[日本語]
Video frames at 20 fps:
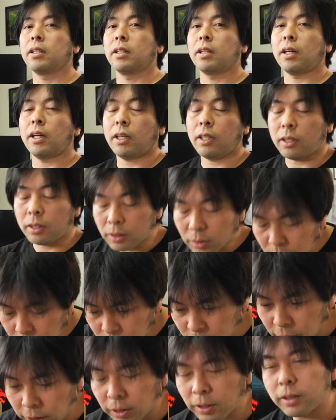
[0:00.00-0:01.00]
はいどう
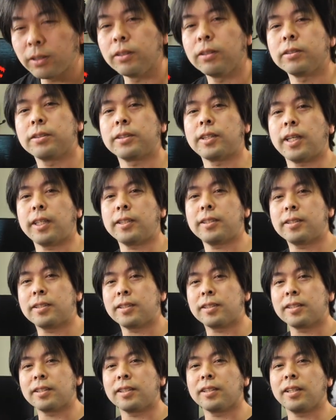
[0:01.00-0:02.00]
もうずで
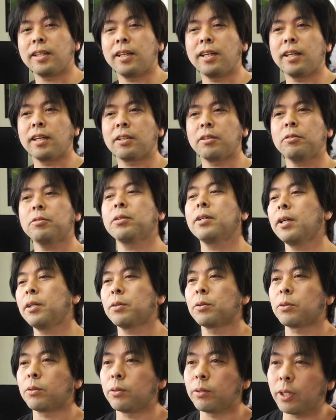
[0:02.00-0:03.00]
す、えー、今回
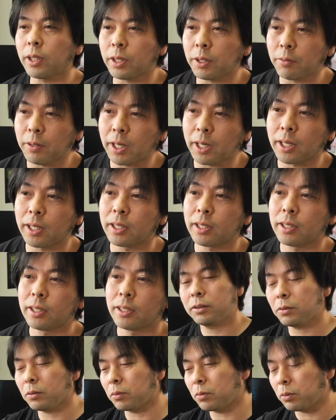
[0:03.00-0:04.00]
の動画では
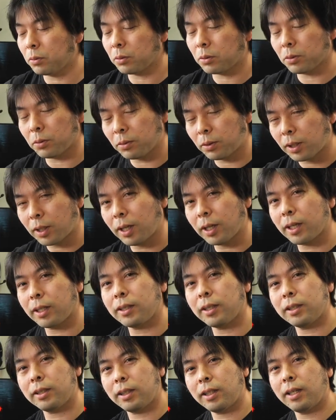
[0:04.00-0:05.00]
ちょっと東京出かけ
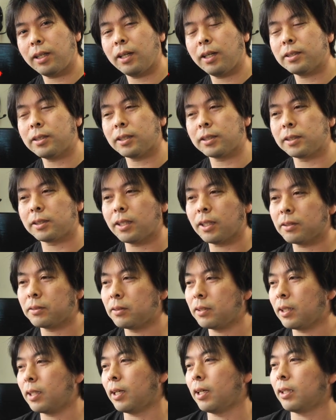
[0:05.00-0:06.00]
てて朝自宅
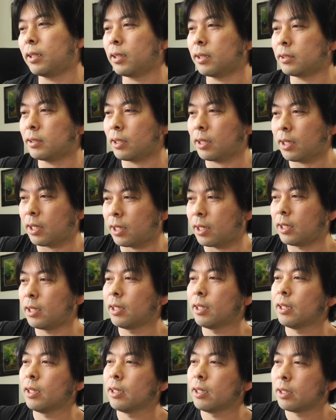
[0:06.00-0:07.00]
に帰ってきたら
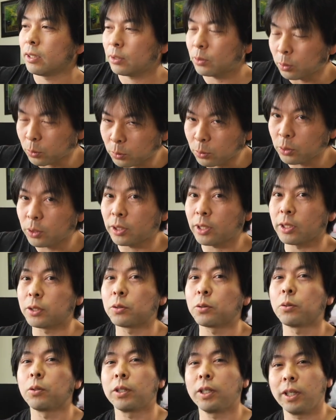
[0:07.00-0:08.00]
届いた
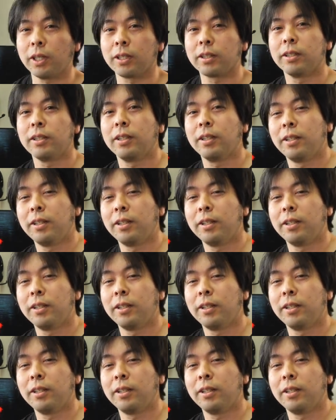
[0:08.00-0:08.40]
商品